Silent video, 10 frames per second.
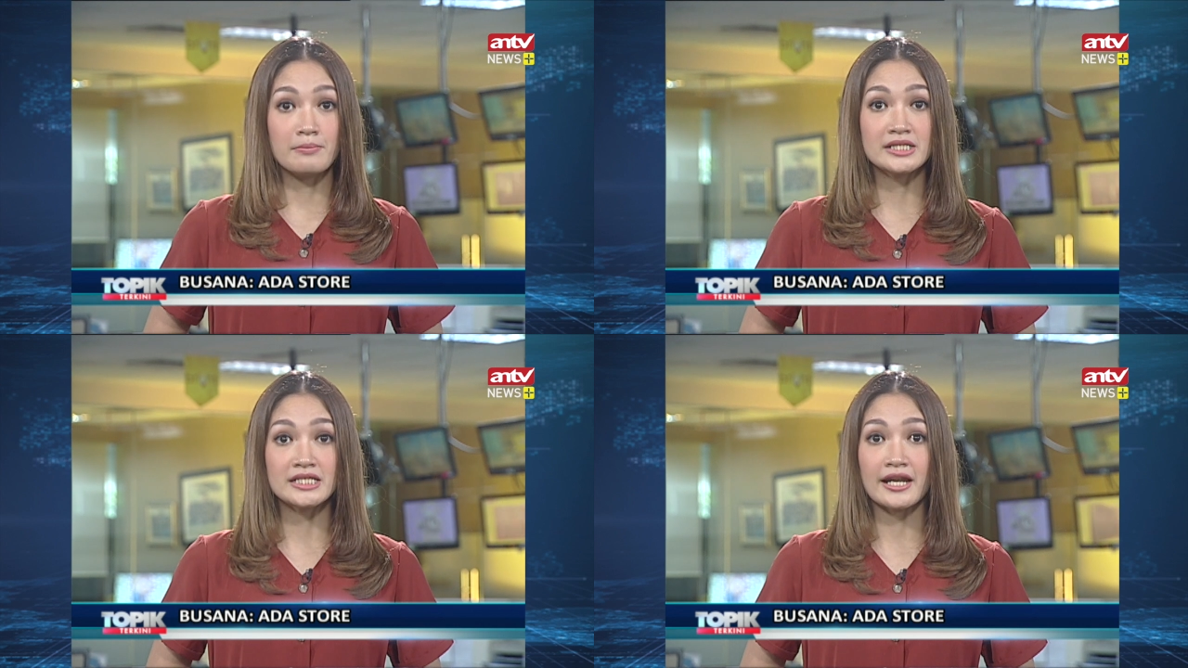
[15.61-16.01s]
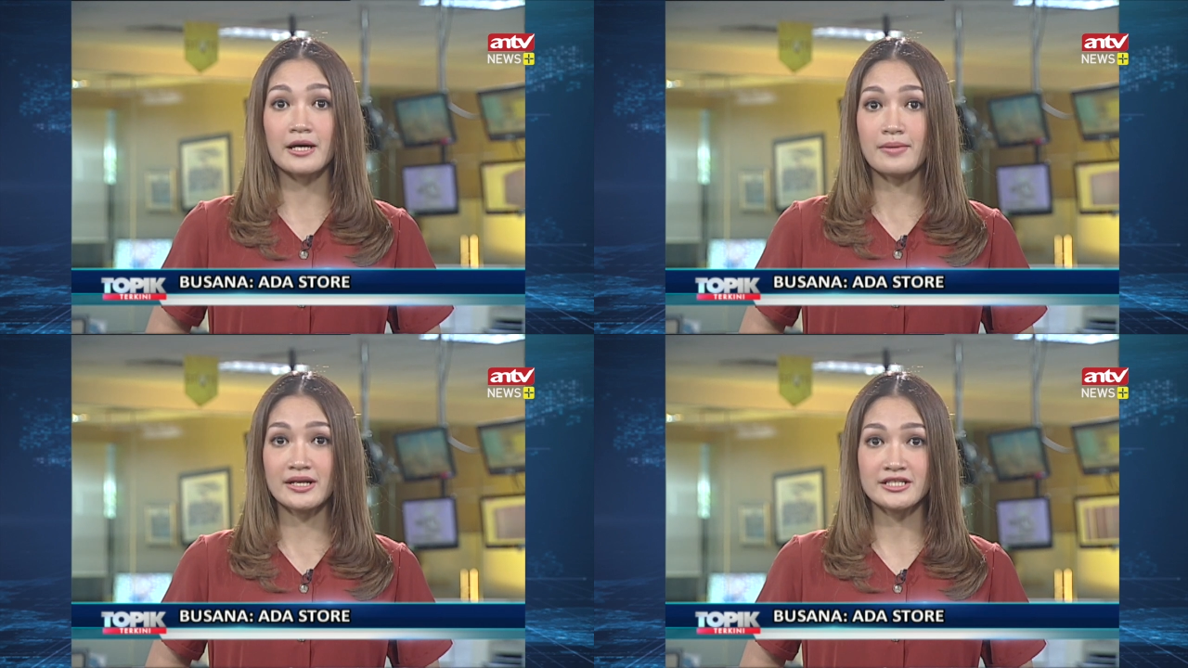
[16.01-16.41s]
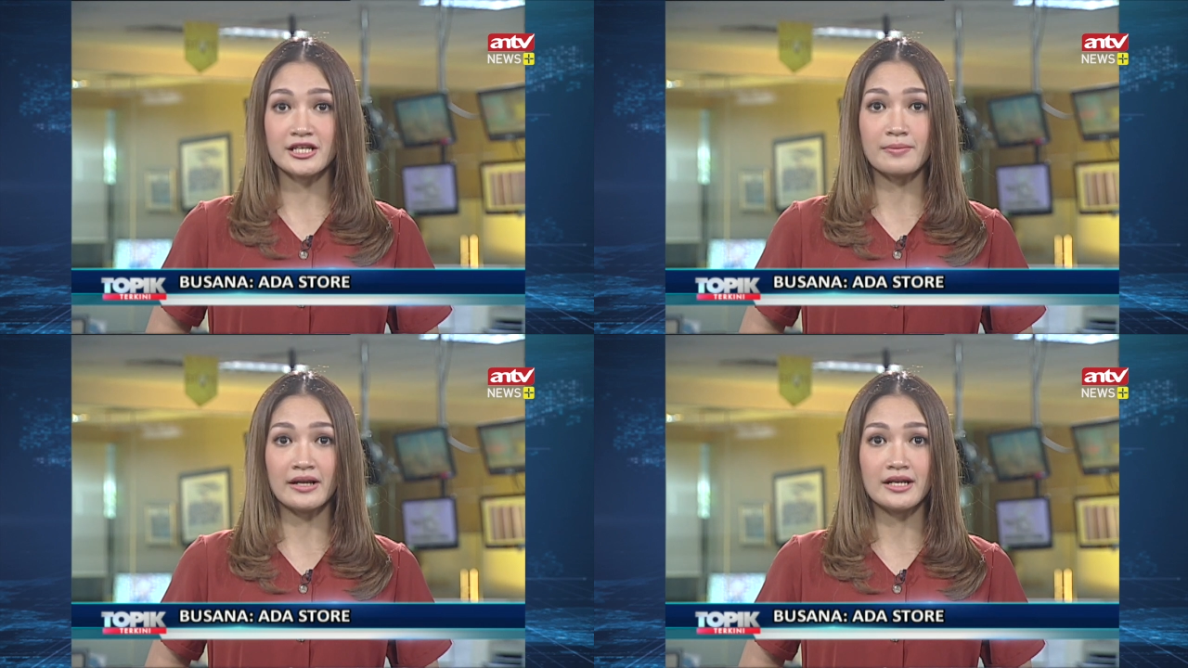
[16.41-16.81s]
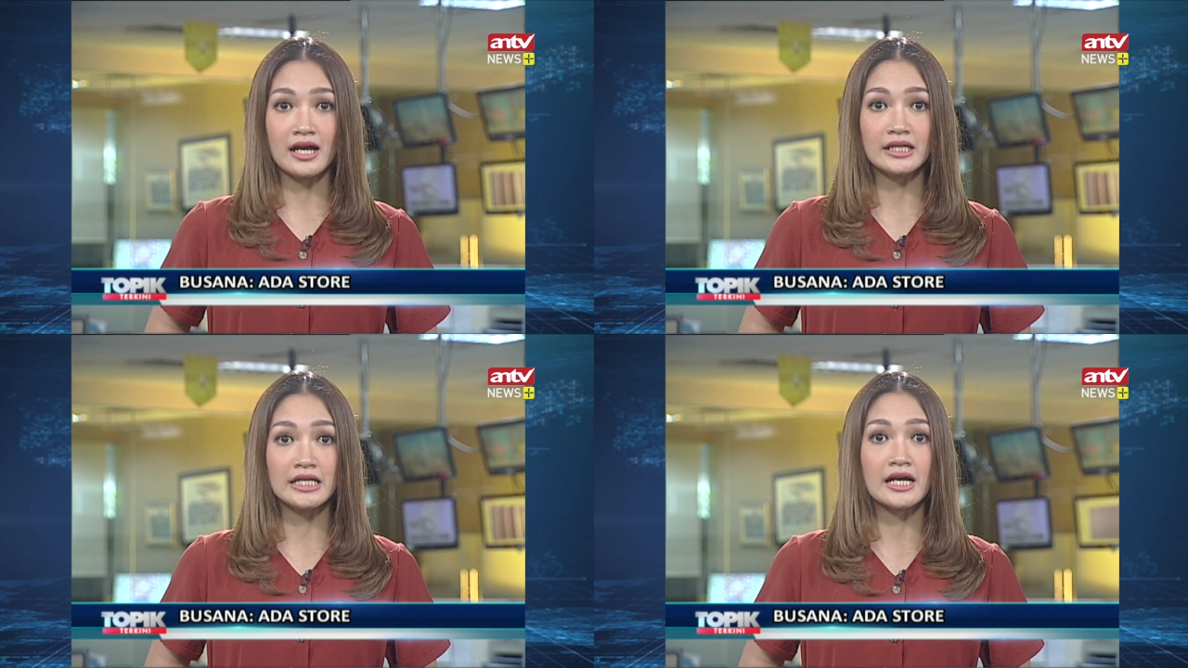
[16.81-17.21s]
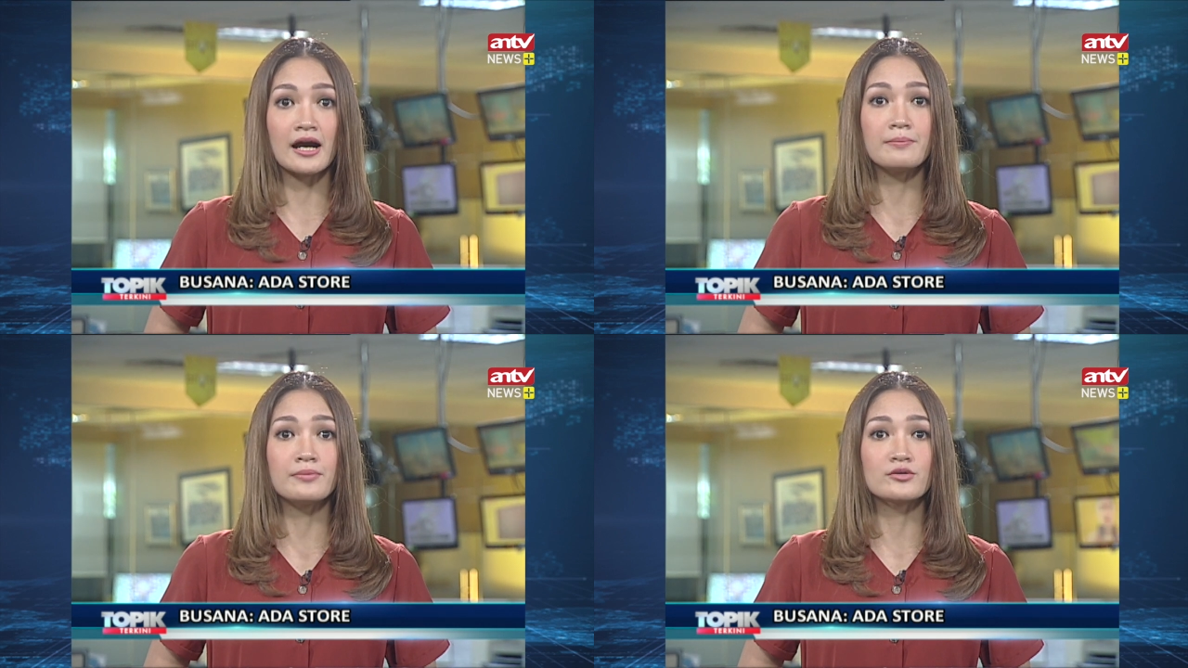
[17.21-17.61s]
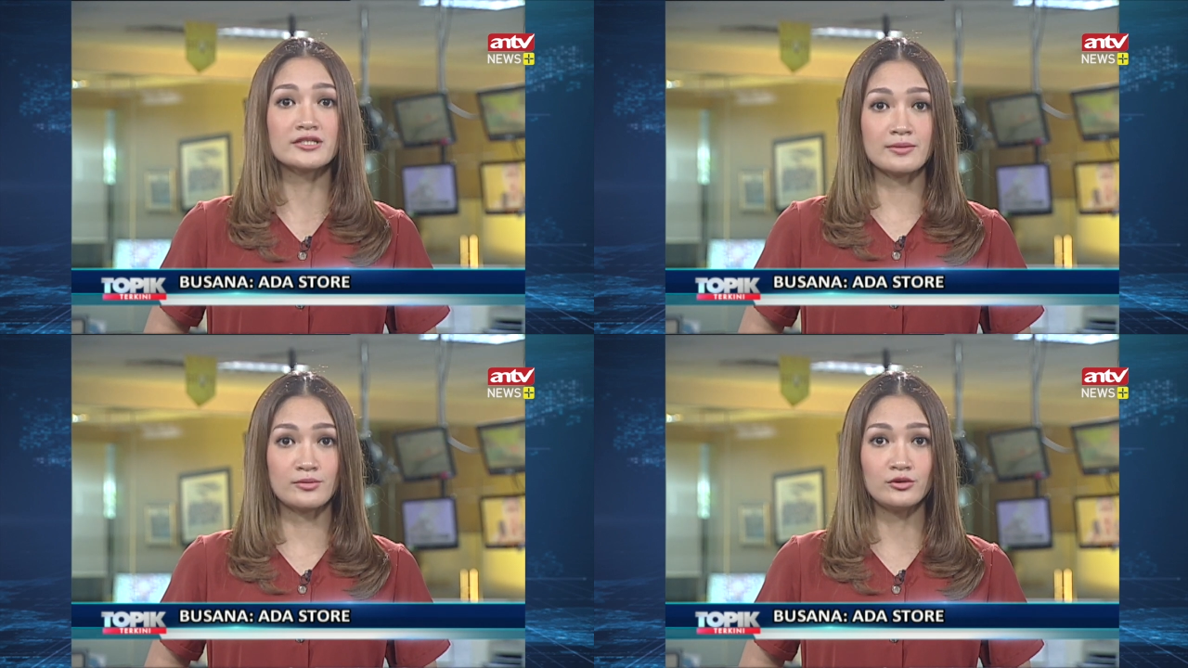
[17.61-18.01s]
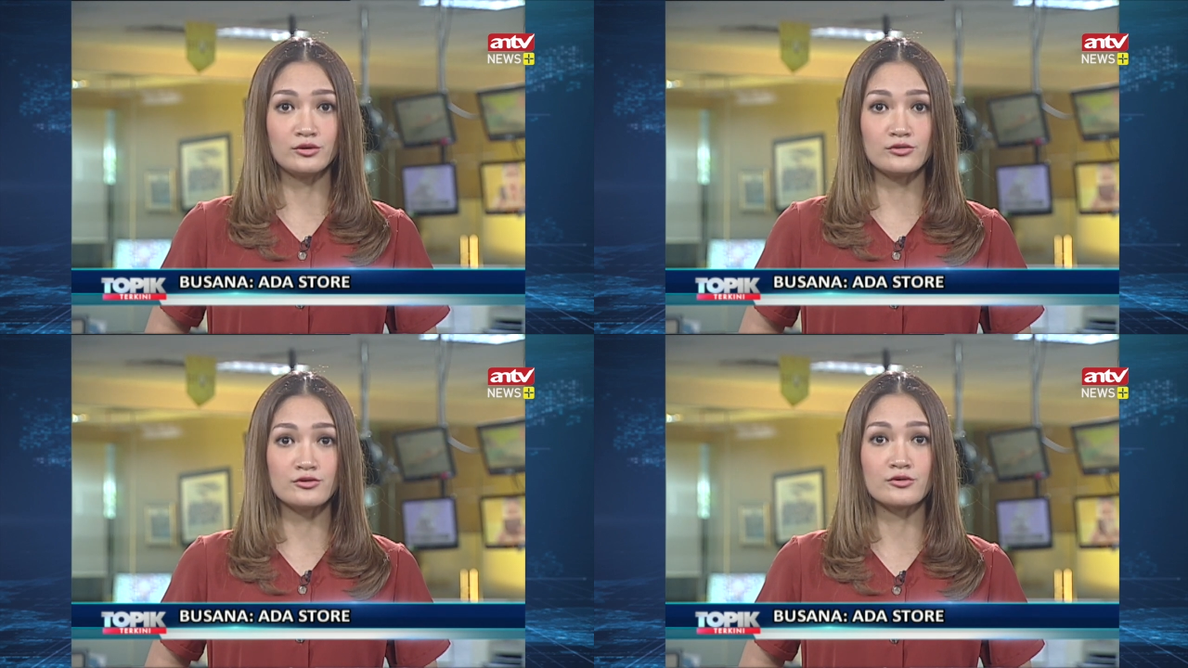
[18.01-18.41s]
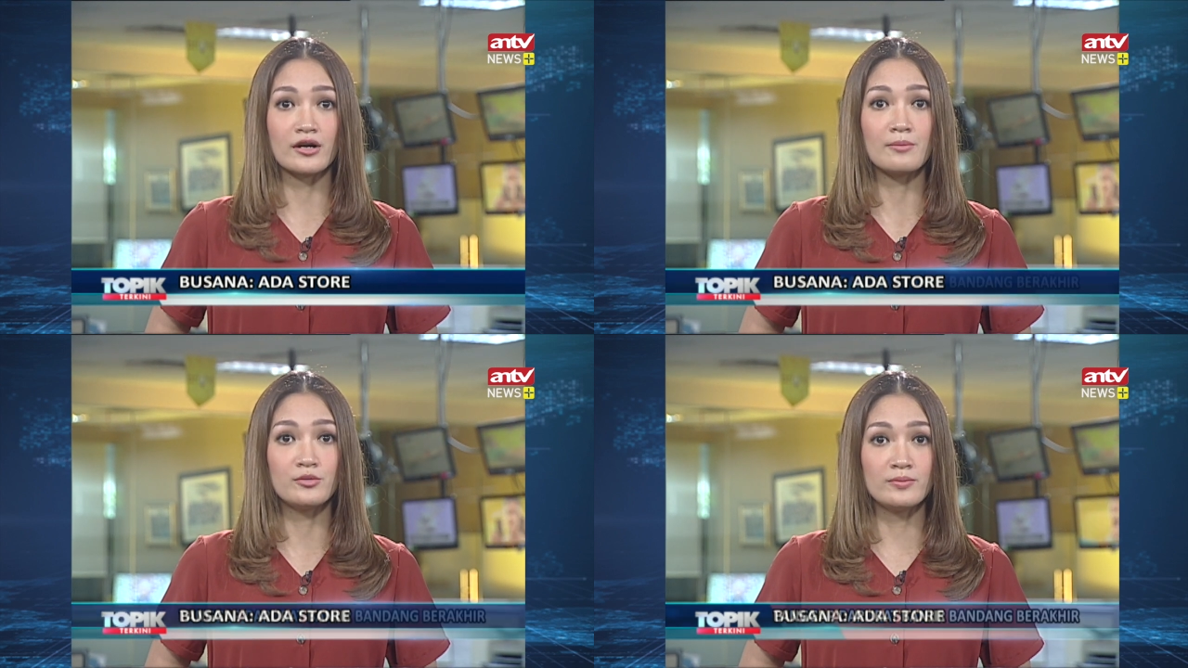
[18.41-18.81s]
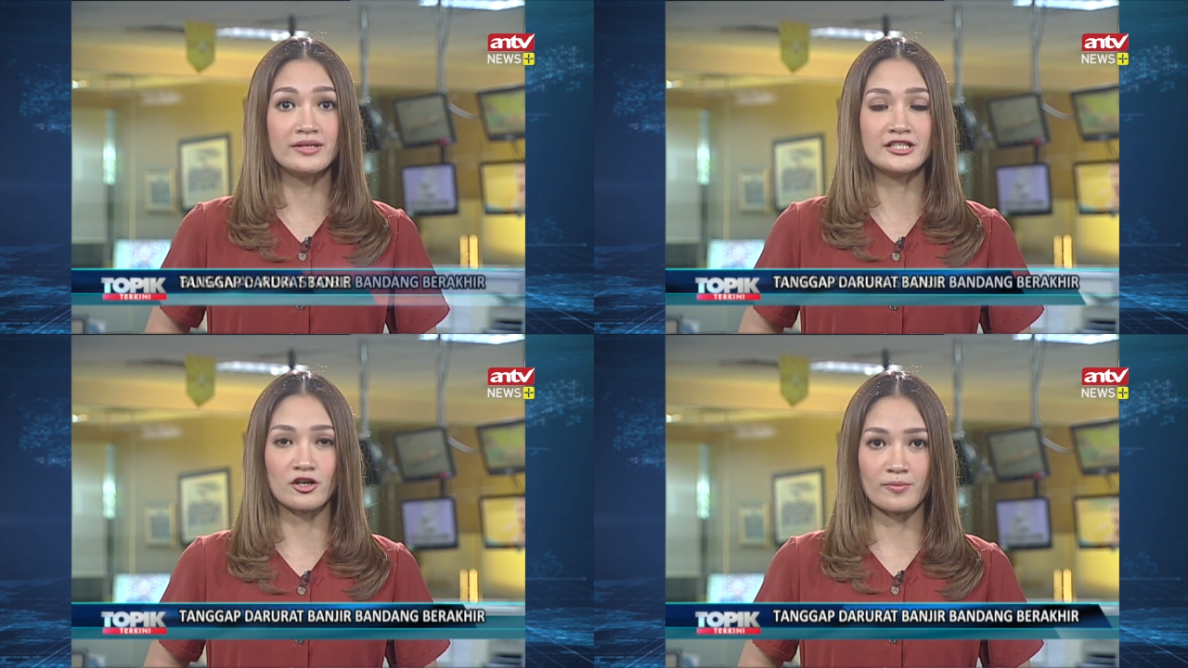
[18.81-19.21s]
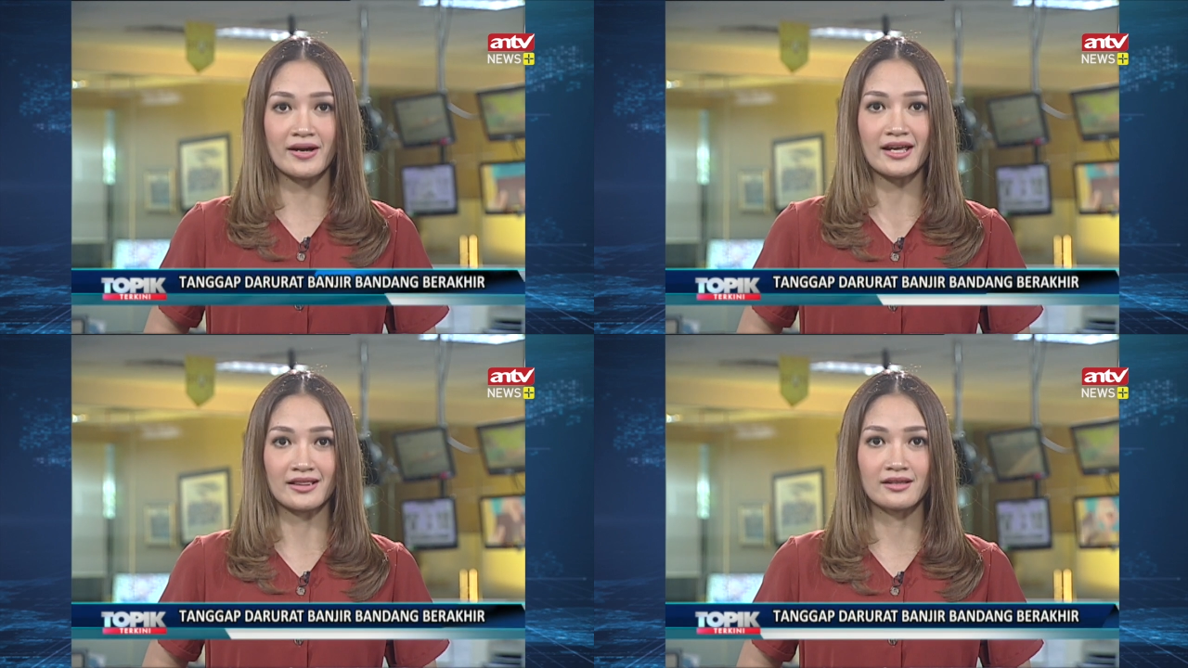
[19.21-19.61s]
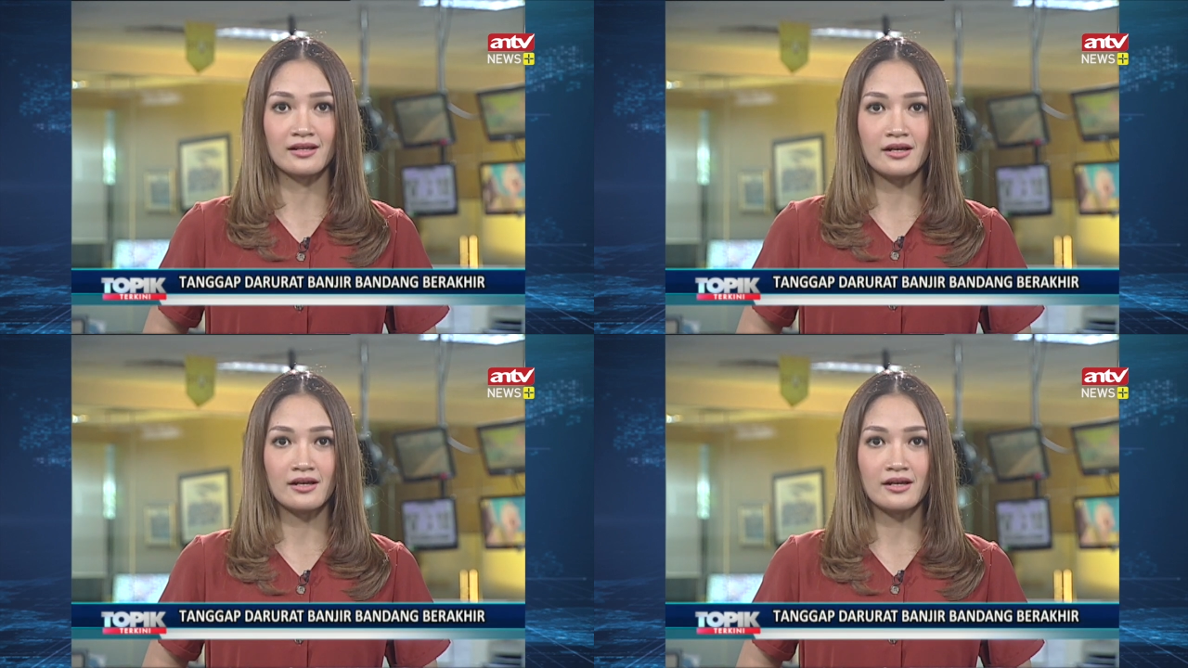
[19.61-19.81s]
bencana banjir bandang di Kampung Cibuntu, Sukabumi, Jawa Barat.